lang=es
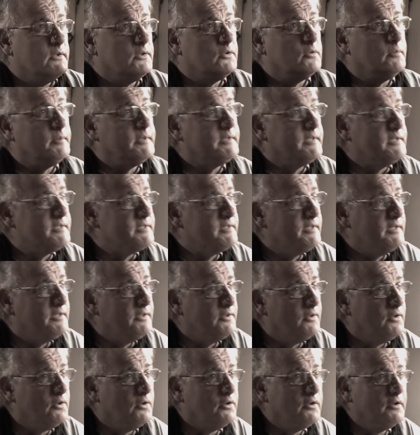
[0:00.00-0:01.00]
¿Te tomaste en
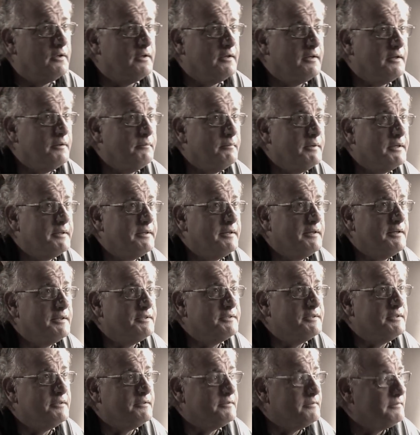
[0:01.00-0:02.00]
serio lo de la
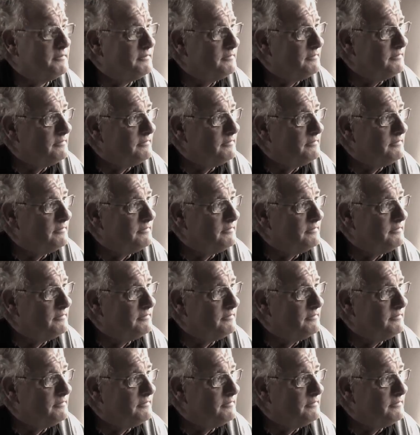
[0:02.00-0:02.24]
investigación?